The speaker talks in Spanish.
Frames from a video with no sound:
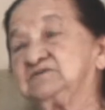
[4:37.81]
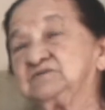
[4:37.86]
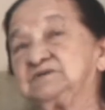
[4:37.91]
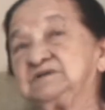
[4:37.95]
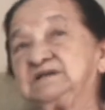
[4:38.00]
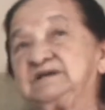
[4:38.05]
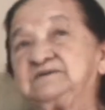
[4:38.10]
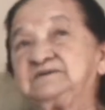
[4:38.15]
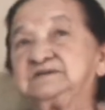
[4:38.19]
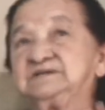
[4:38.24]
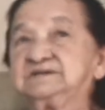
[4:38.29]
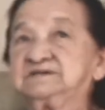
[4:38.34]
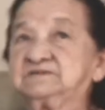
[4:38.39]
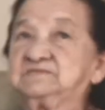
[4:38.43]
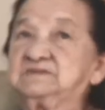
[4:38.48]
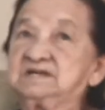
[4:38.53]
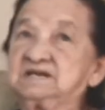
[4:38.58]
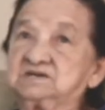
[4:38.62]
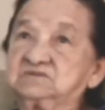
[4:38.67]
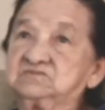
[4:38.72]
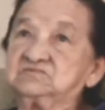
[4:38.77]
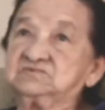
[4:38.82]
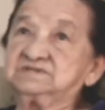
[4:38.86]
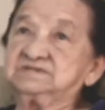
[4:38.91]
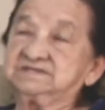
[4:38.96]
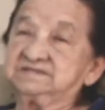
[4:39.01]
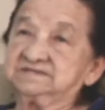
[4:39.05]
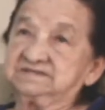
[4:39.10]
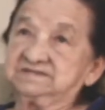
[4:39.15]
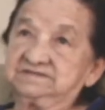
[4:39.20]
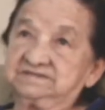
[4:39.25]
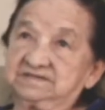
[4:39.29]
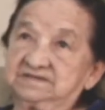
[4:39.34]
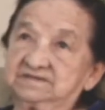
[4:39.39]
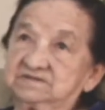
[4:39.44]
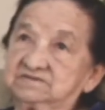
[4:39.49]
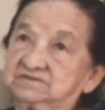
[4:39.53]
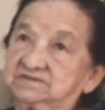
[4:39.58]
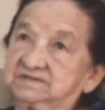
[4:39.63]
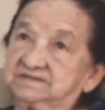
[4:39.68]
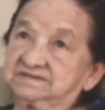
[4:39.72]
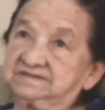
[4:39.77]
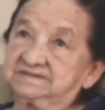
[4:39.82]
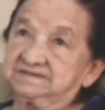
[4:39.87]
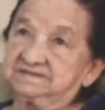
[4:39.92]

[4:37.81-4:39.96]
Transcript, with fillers: a Dios y la Virgen que me la cuiden en ese trabajo que